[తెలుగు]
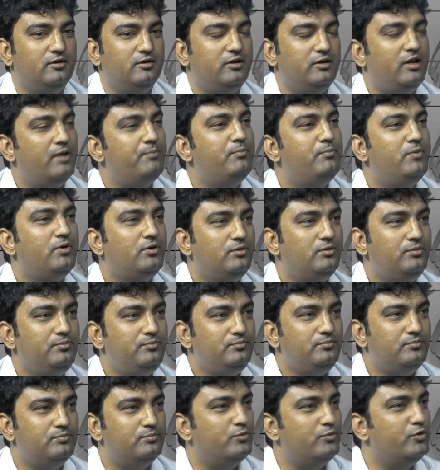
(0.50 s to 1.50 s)
నమ్మకం
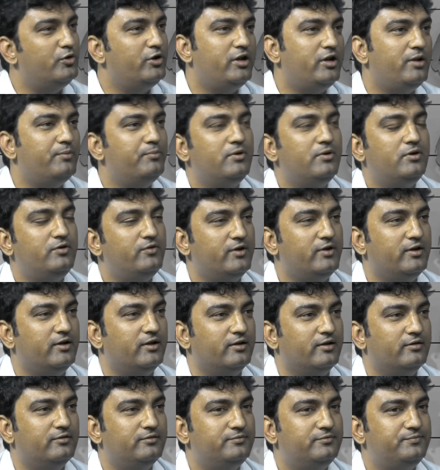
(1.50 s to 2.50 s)
మూఢనమ్మకం
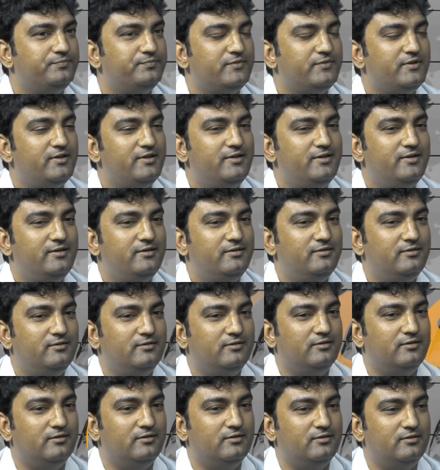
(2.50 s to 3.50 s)
అన్నారు
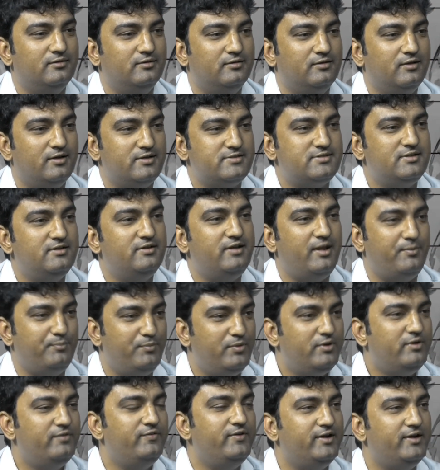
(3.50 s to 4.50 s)
అసలు
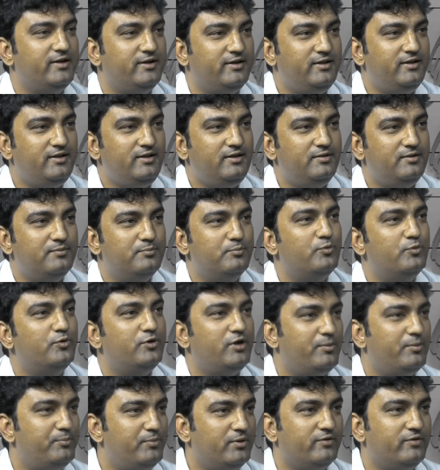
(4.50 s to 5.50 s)
నమ్మకం ఏంటి
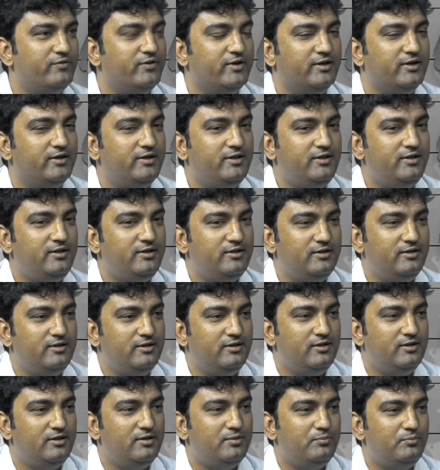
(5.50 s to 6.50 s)
మూఢనమ్మకం ఏంటి
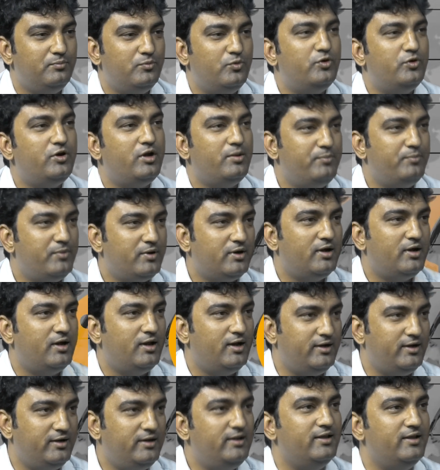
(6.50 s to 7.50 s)

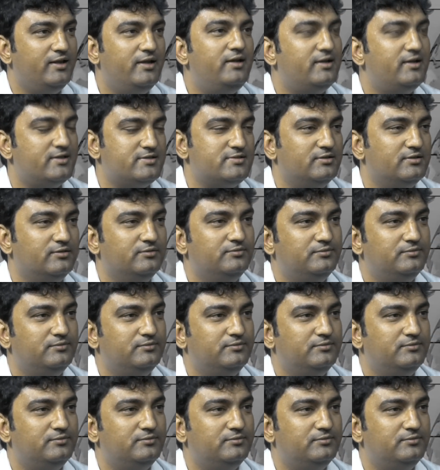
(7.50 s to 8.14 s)
మూఢనమ్మకాలు అంటే ఏంటి అసలు